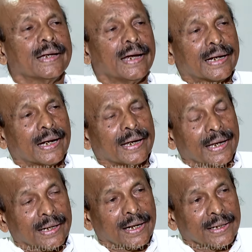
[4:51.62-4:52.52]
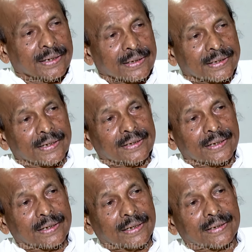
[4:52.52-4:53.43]
ஏற்க ஏற்காததுக்கு
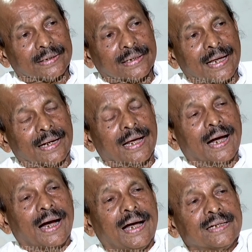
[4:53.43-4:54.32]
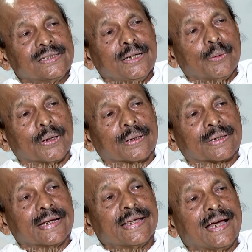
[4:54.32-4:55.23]
எடுத்துக்காட்டுத்தான் ஆட்சியை
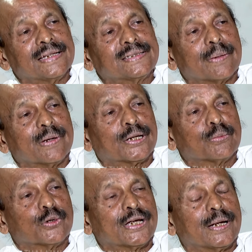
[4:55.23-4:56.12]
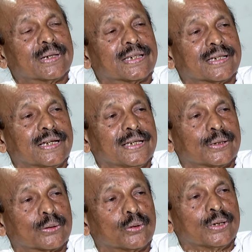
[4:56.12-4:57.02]
தனியாட்சி அமைக்க முடியாமல்
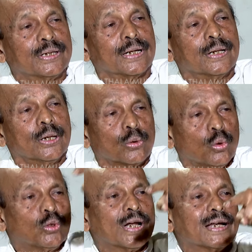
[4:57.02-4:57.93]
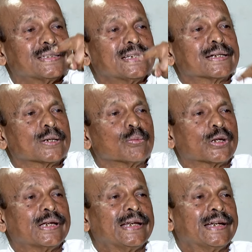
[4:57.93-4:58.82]
தத்தளித்து கொண்டு கூட்டாட்சி என்ற
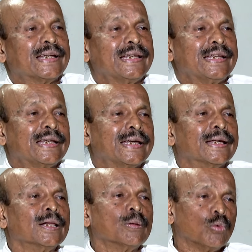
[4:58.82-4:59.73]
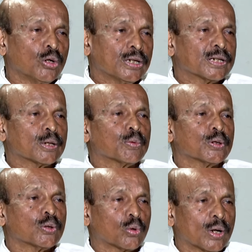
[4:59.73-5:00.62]
முறையிலே டெல்லியிலே மோடி
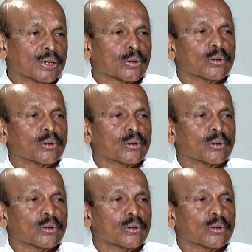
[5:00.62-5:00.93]
தற்போது உட்கார்ந்து